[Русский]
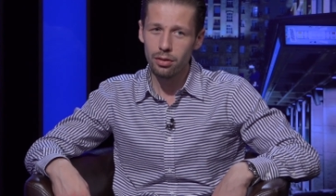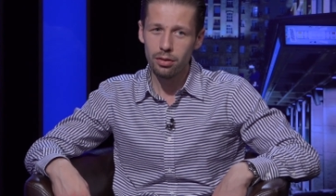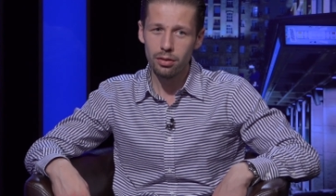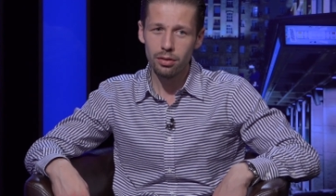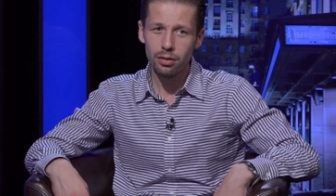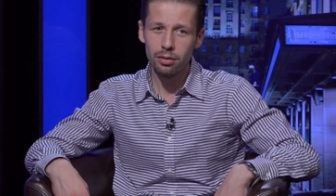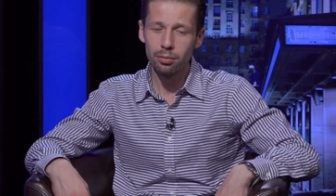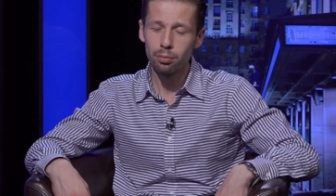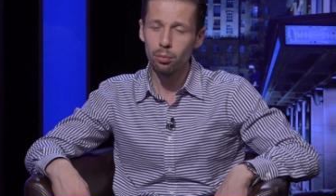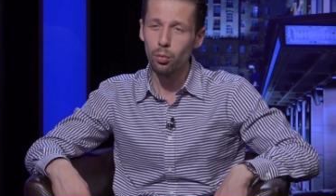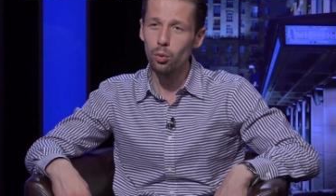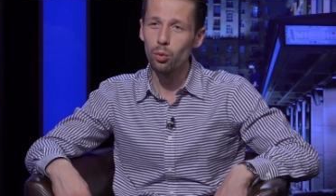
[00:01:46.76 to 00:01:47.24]

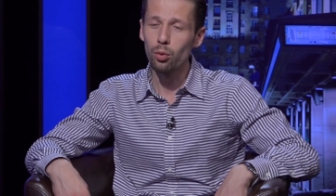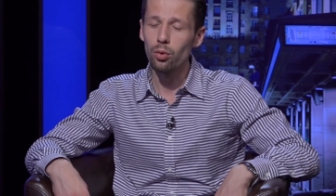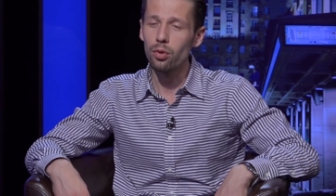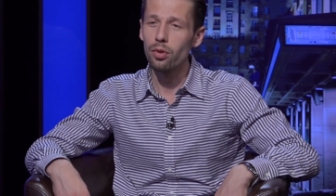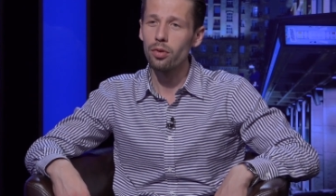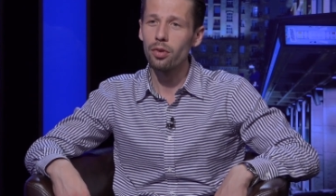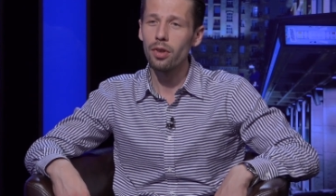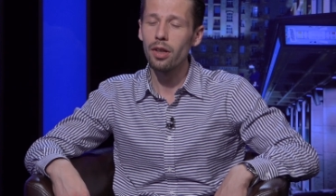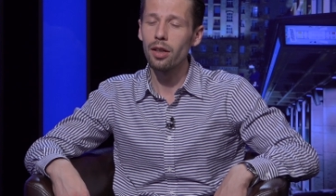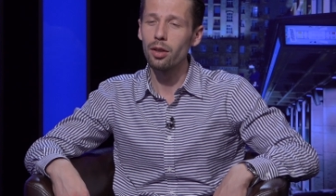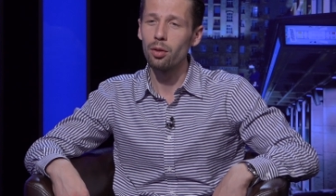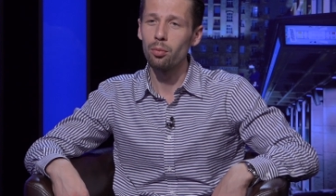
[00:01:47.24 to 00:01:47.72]

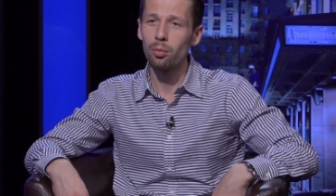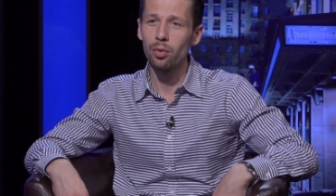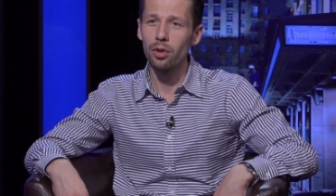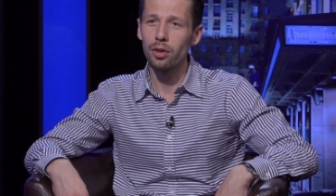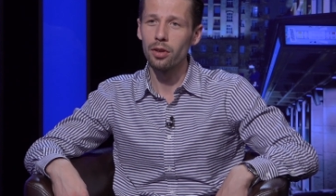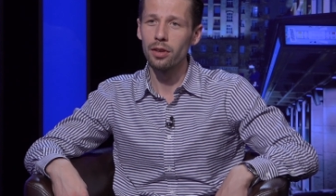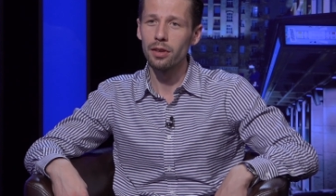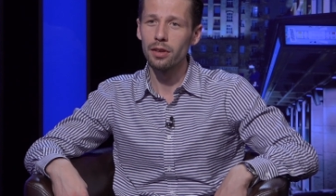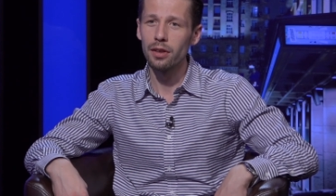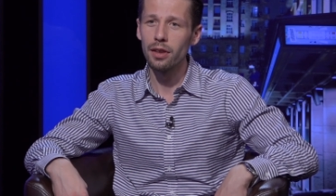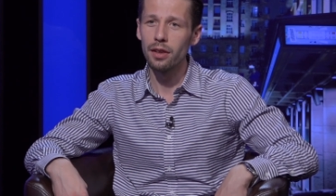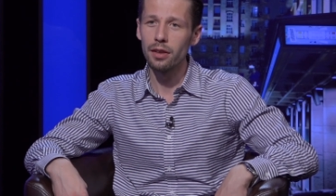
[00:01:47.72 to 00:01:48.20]
будут к этому
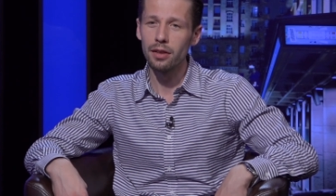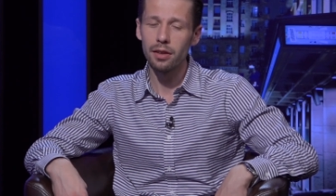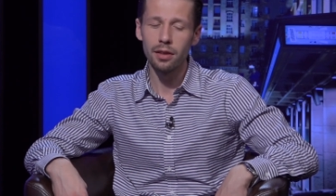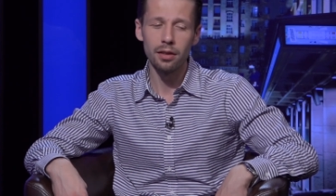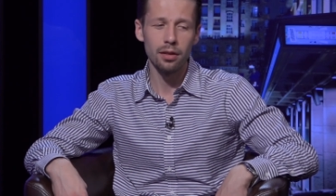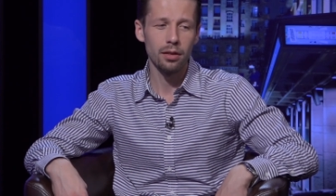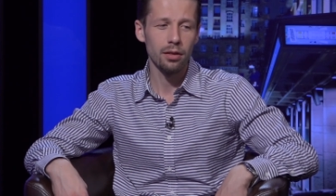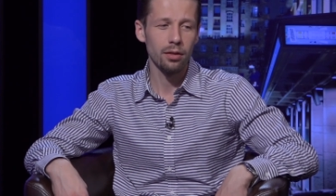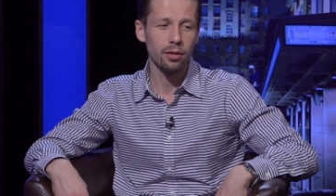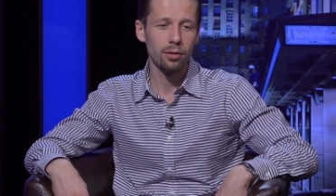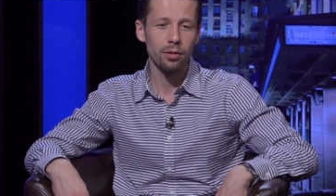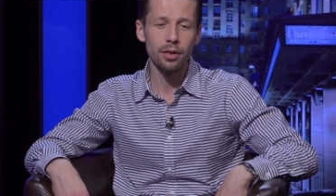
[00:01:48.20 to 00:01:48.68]

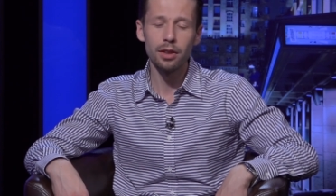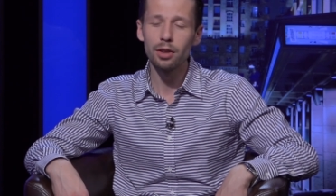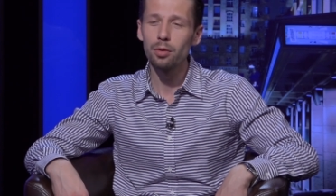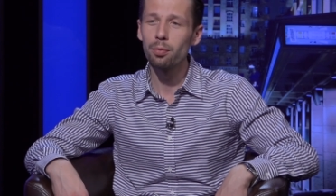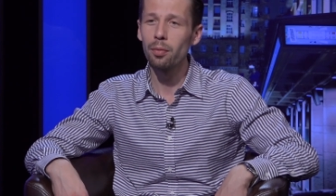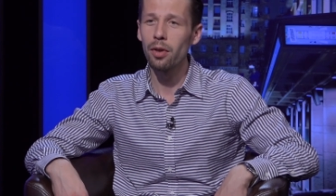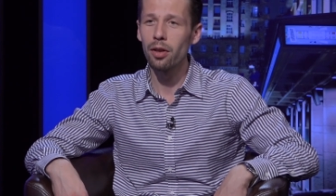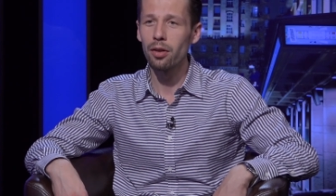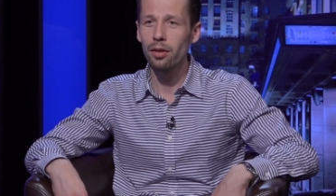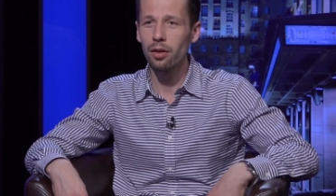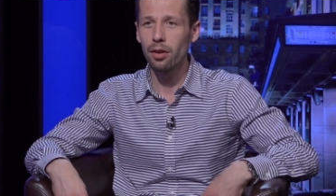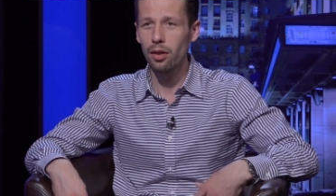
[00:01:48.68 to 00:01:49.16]
относиться
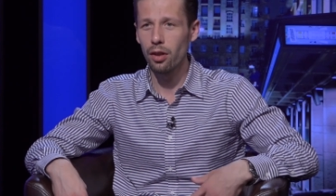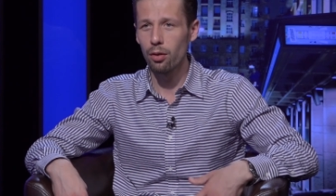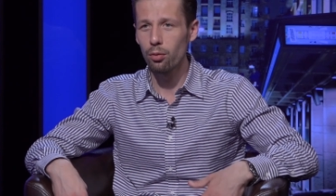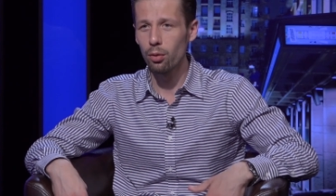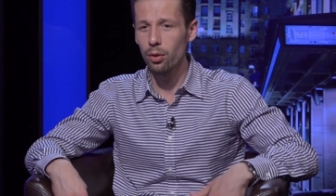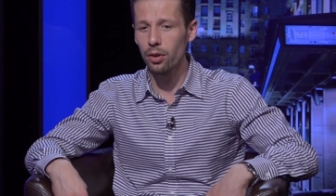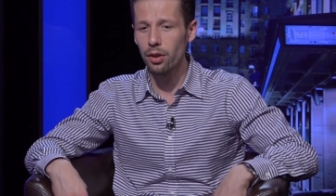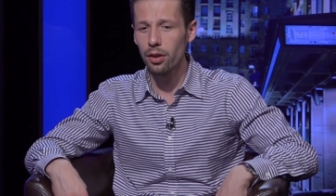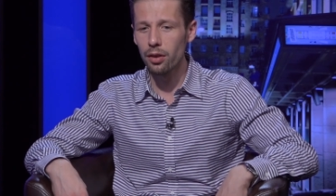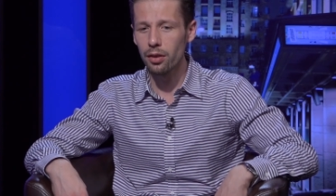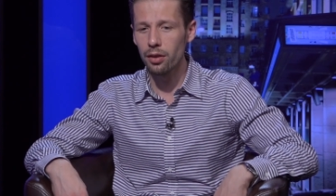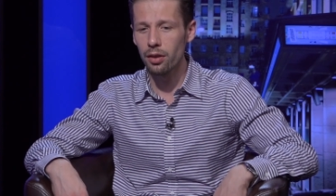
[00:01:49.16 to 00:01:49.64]
весьма к его
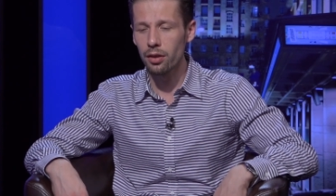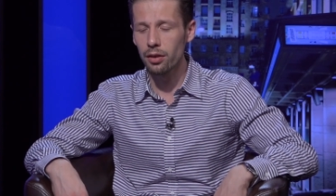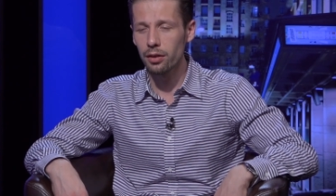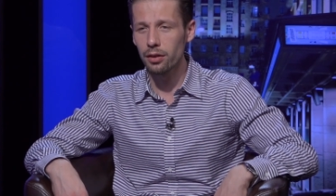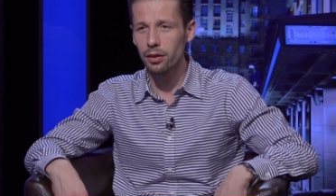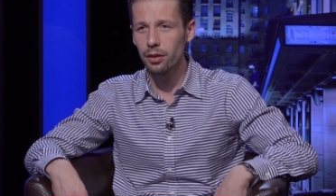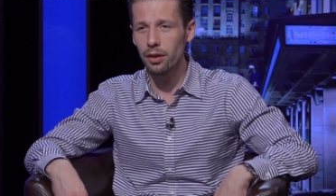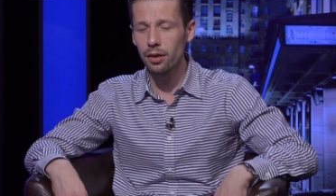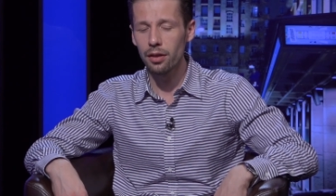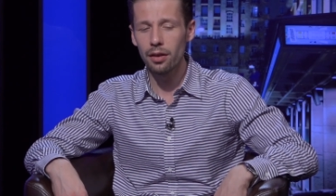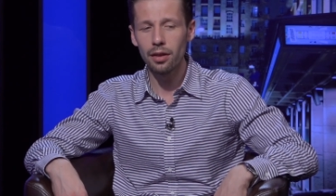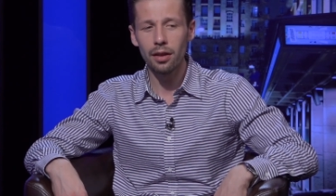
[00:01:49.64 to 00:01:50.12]

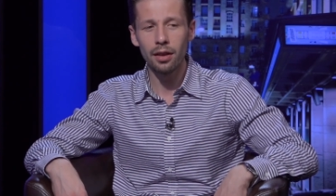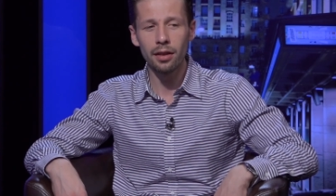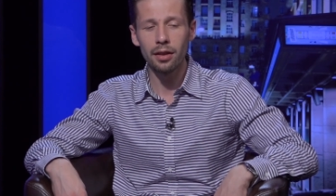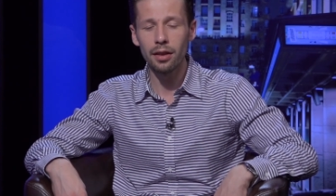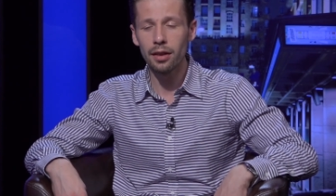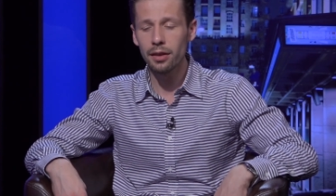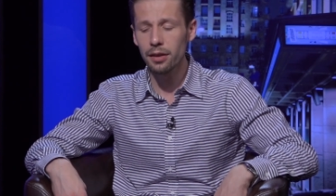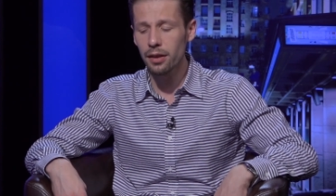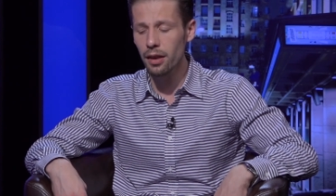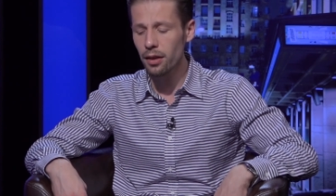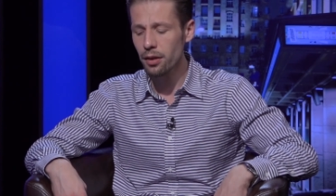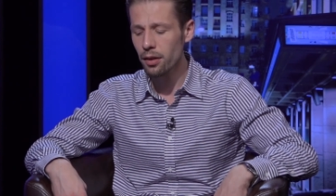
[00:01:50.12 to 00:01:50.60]
деятельности
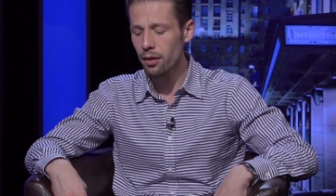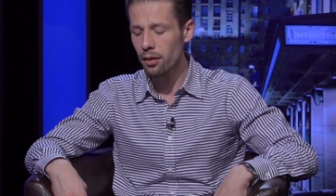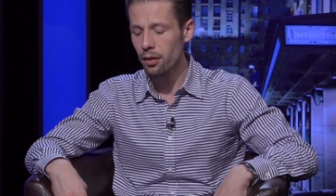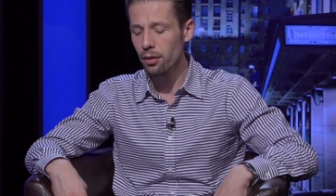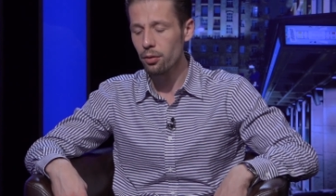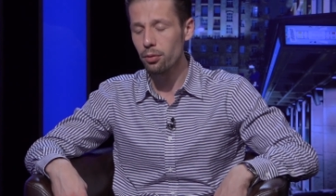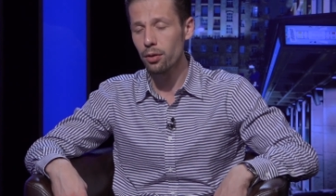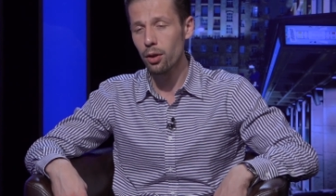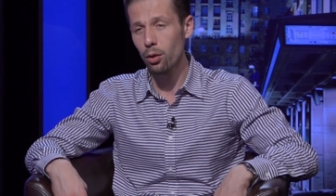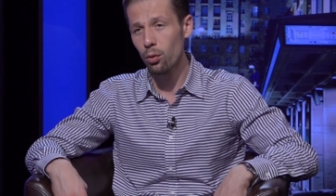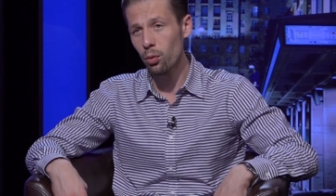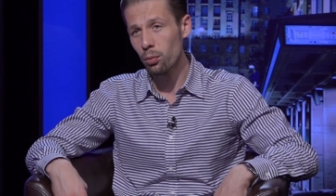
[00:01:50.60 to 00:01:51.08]
отрицательно,
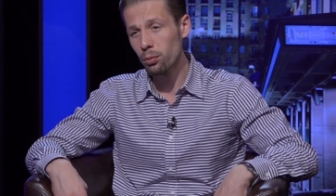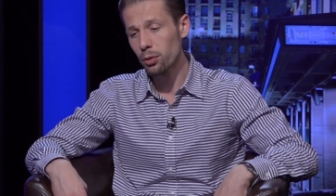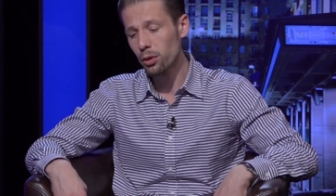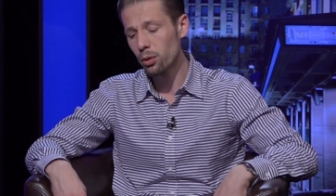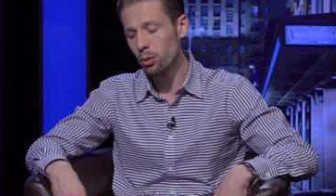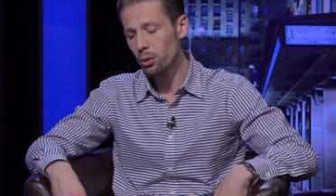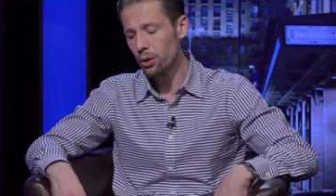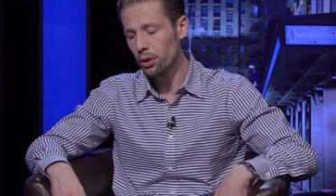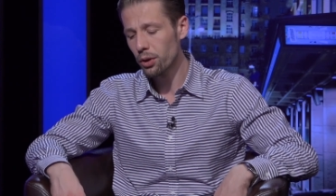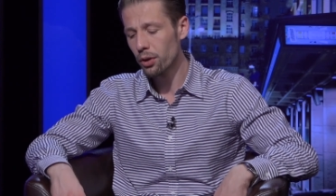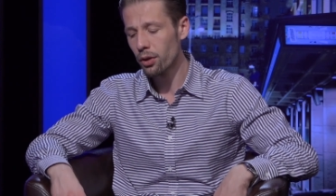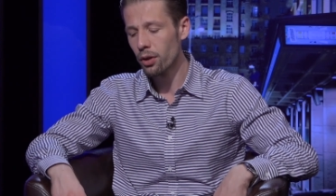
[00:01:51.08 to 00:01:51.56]
в таком
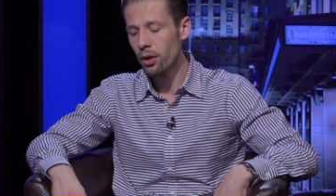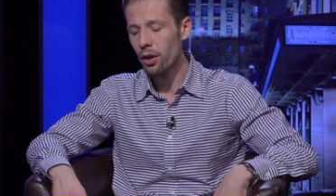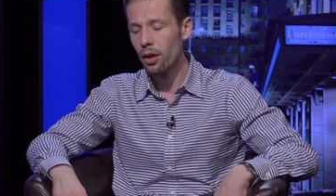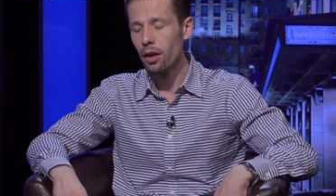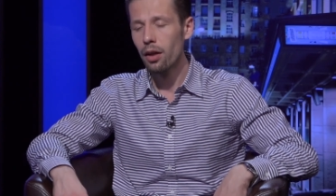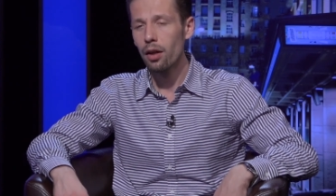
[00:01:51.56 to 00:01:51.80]
случае